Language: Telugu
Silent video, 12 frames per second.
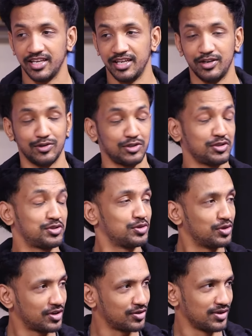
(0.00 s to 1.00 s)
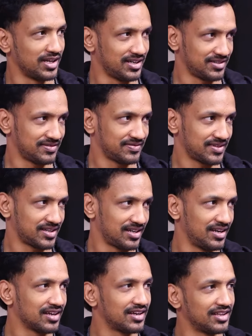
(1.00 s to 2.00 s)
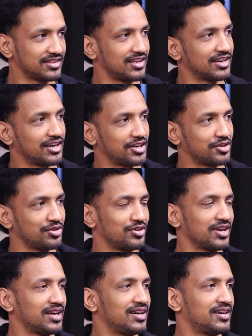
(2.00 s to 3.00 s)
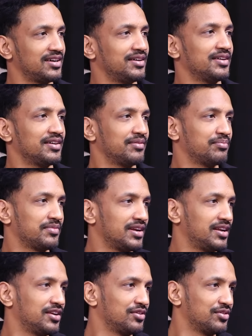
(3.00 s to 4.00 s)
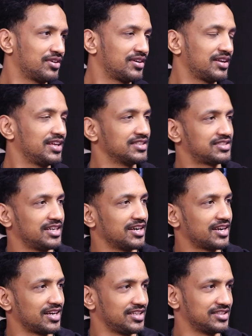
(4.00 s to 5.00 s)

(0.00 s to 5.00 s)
ఈరోజు చూడకుండా కళ్ళ గంతలు కట్టుకుని కూడా నేను గెస్ట్ చేయడానికి ట్రై